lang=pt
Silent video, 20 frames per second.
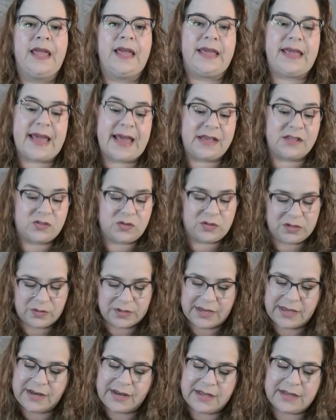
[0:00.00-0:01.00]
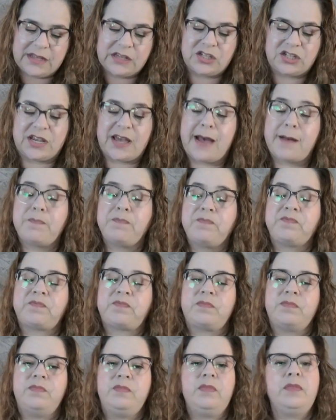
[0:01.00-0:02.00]
E é isso que eu queria deixar
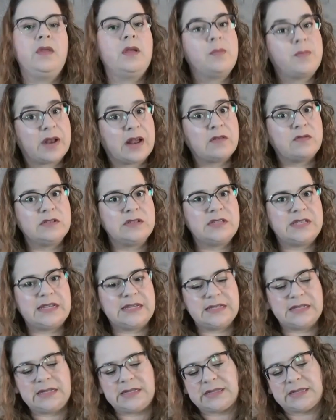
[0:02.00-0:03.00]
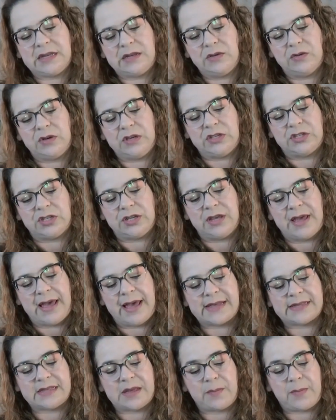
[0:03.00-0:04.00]
para vocês nesta noite,
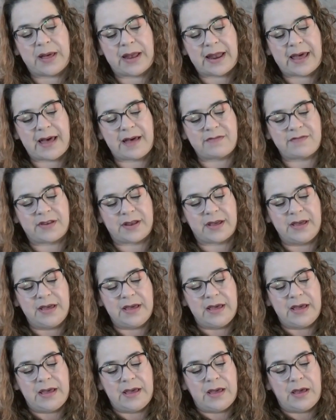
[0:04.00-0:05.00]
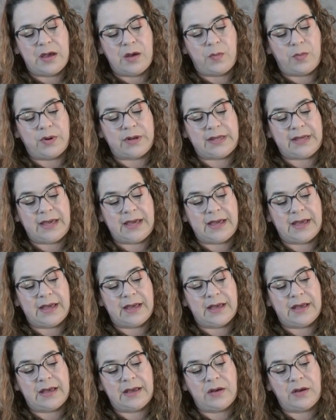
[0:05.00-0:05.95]
essa palavra, porque